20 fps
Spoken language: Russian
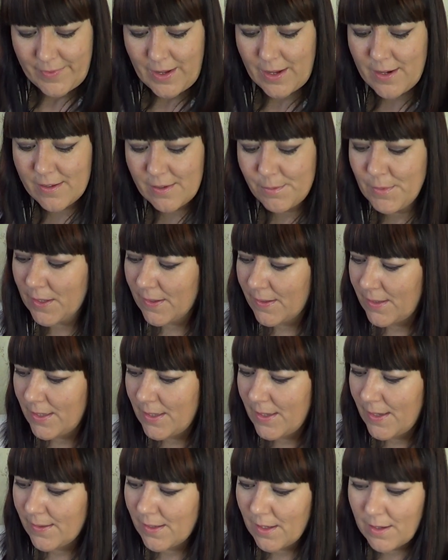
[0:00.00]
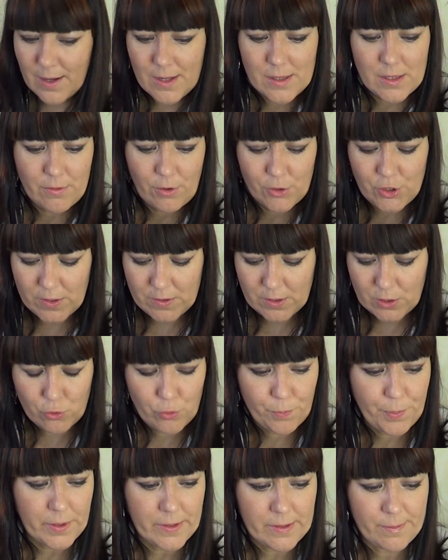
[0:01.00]
Размер, кстати, я заказывала, сейчас
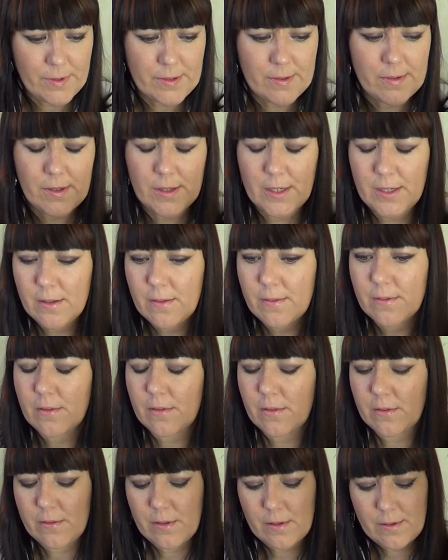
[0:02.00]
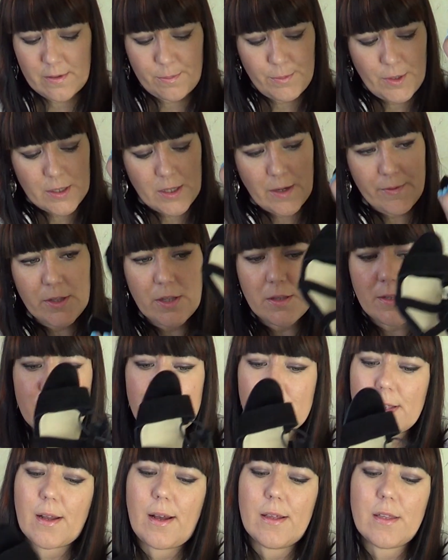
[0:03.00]
скажу про размер. За размер я в этот
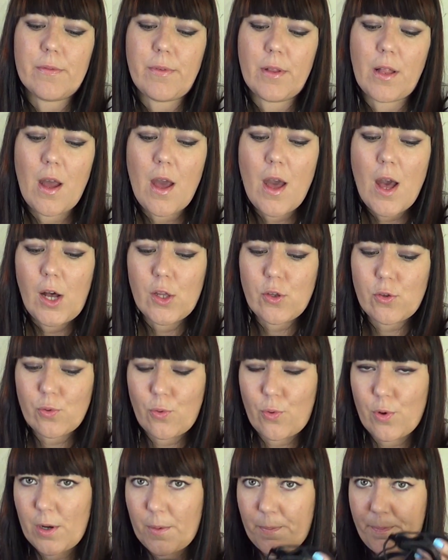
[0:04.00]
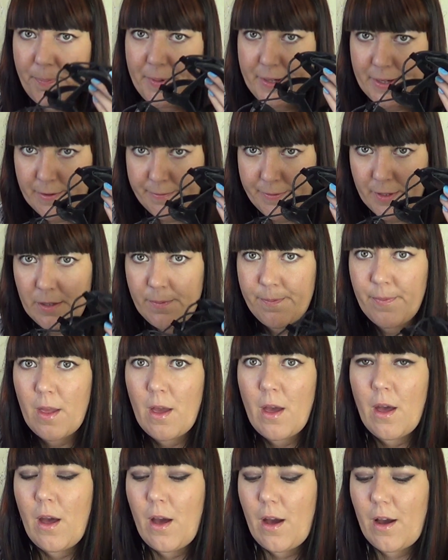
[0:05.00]
раз заказывала 41.
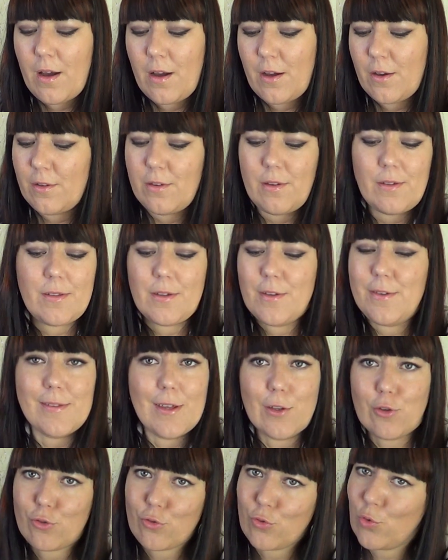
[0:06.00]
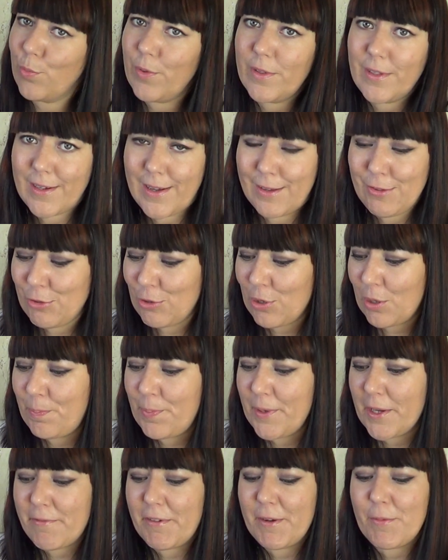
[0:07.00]
А, это не значит, что у меня нога
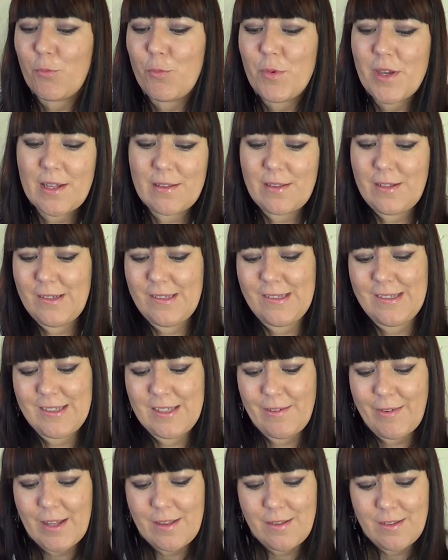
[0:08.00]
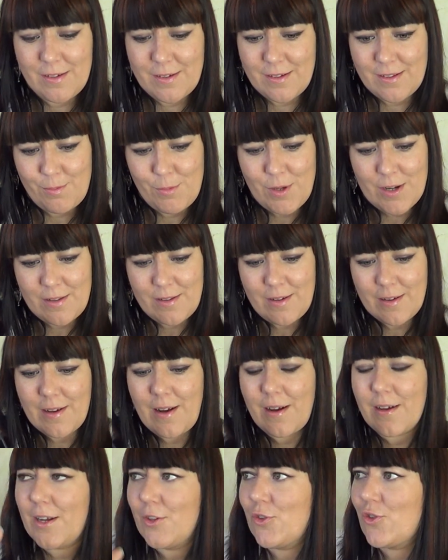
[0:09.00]
41, у меня 39 размер
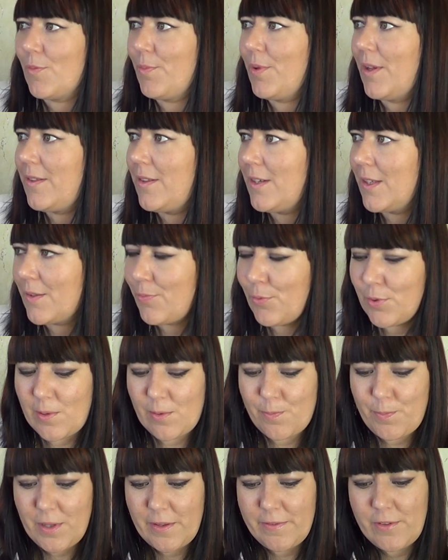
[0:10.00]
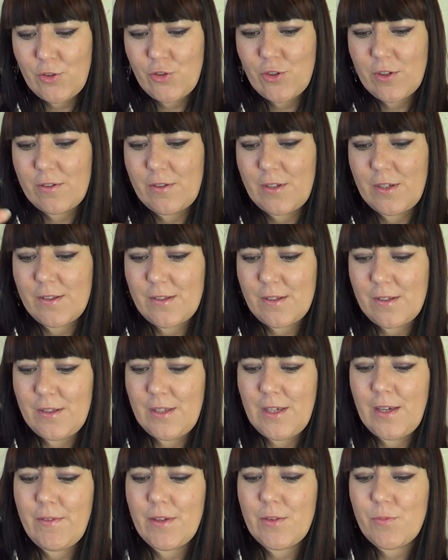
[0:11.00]
нога. Раньше была 38,5, сейчас
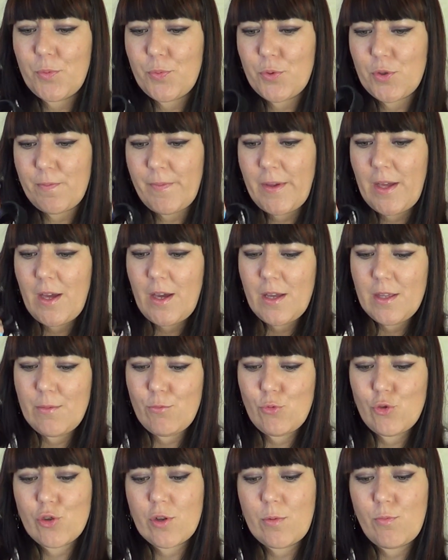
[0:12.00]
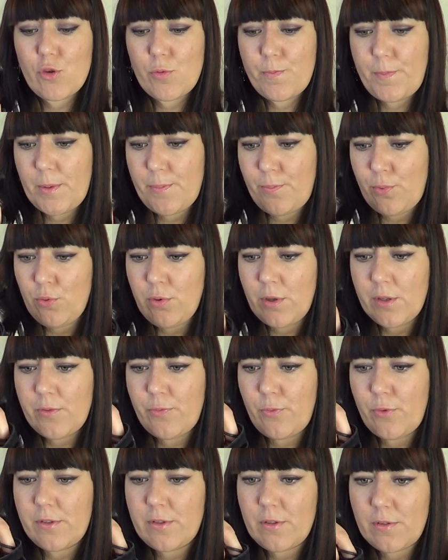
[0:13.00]
39. В общем, немножко, может, подпухла с
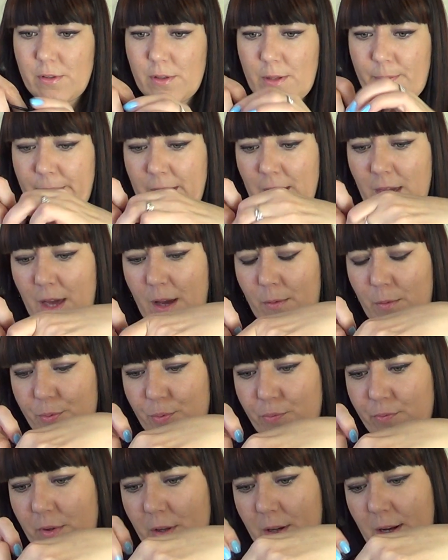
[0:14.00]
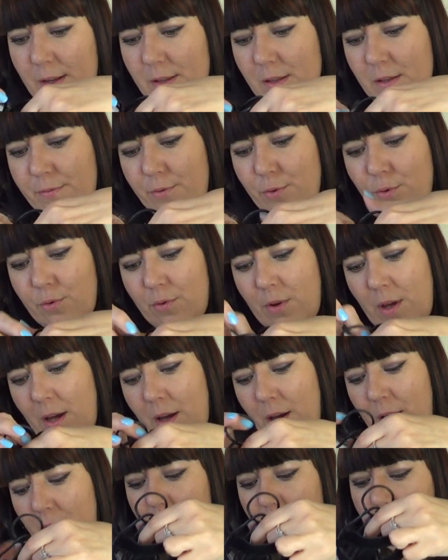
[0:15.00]
возрастом. В общем, заказываю
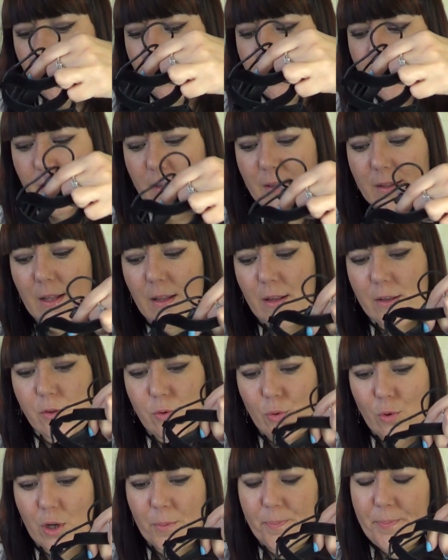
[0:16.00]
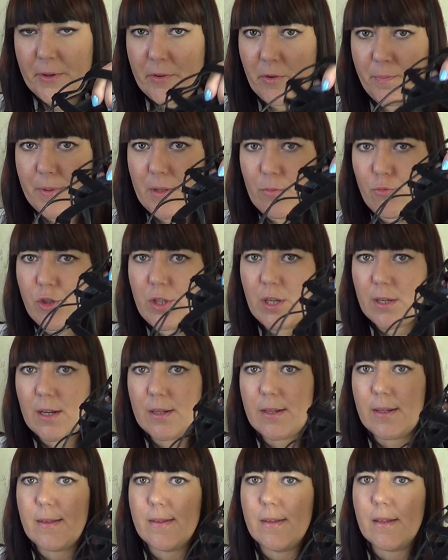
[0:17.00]
и заказала 41, потому что я
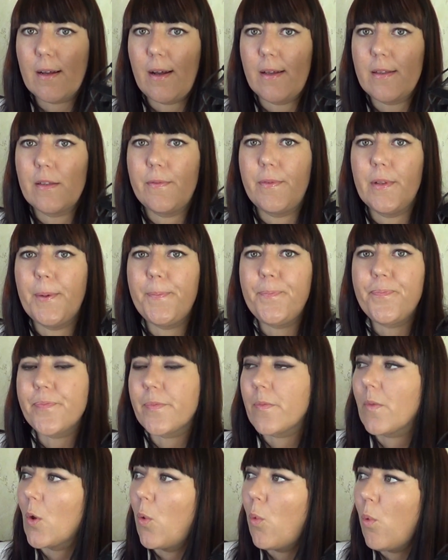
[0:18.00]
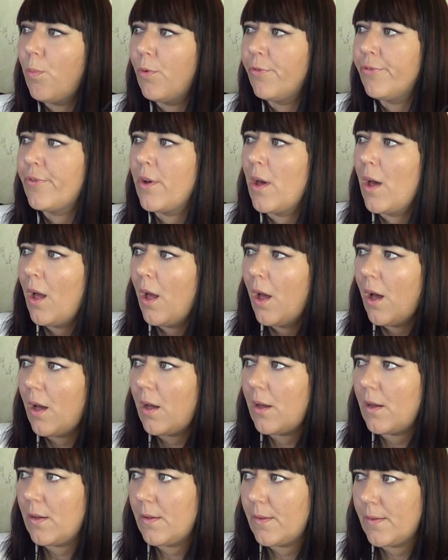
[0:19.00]
когда-то заказывала обувь 40
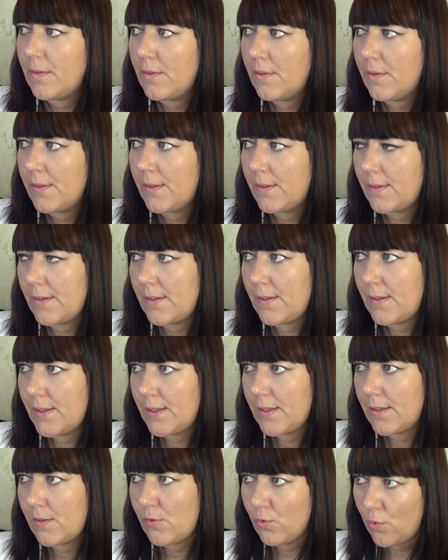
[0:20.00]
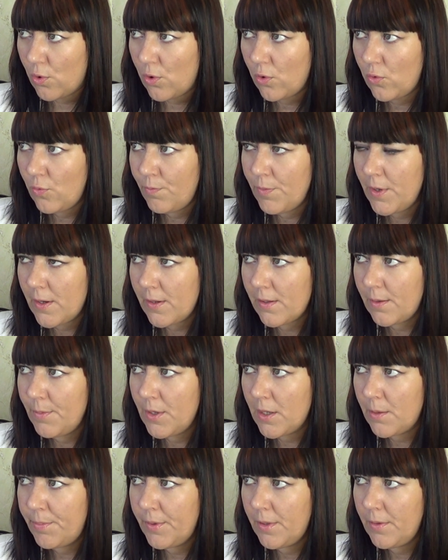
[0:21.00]
а, у меня
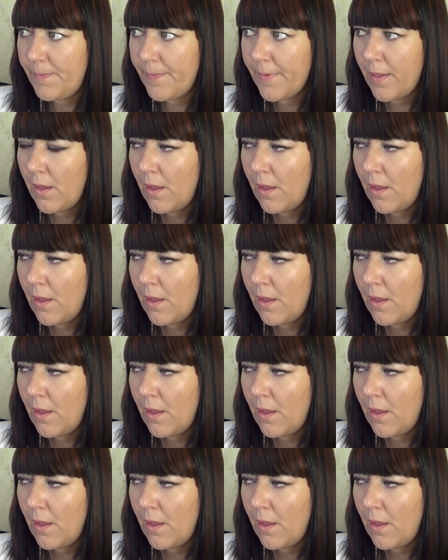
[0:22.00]
размер был.